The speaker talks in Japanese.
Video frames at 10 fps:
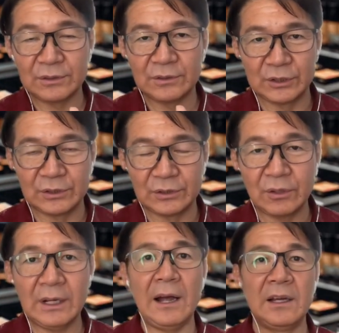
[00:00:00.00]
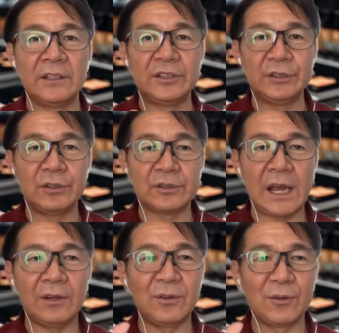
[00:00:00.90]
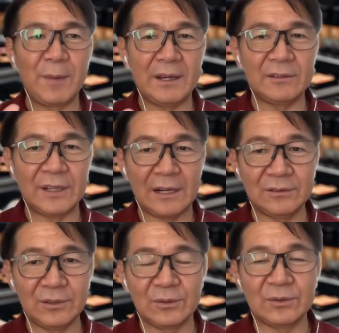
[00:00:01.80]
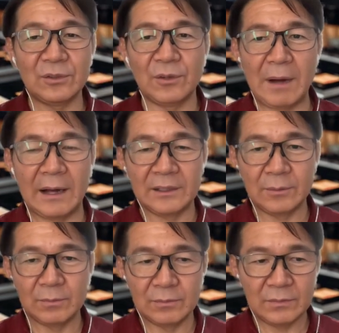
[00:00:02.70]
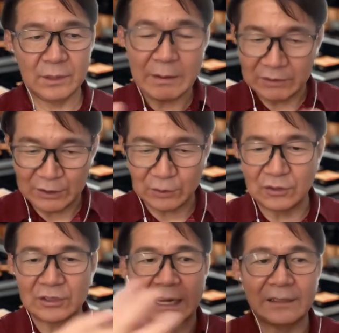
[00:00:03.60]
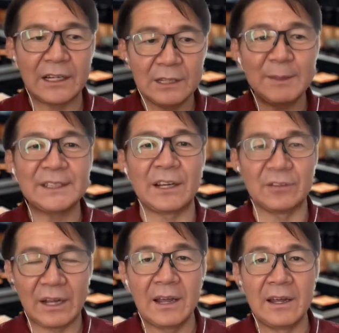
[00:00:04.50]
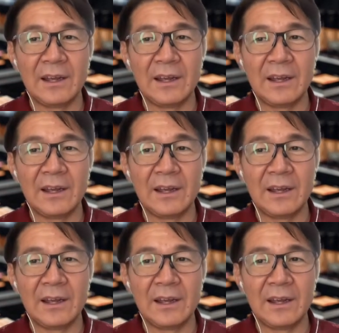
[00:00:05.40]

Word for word: 作るこれが史上最高のメイクであるということをまあ今もちょっとこう簡単に言いましたけどね、